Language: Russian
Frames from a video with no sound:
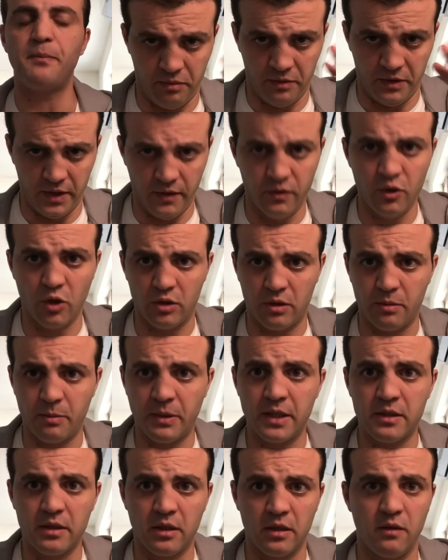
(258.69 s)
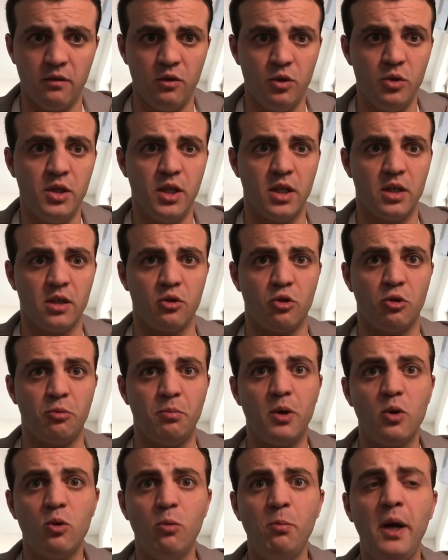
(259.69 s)
90% людей, которые
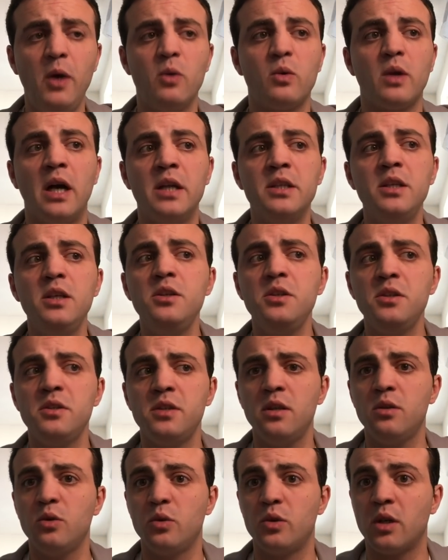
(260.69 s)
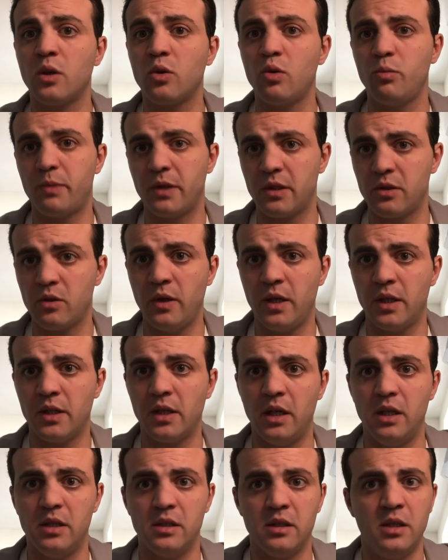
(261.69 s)
покупают, они не делают такой простой анализ.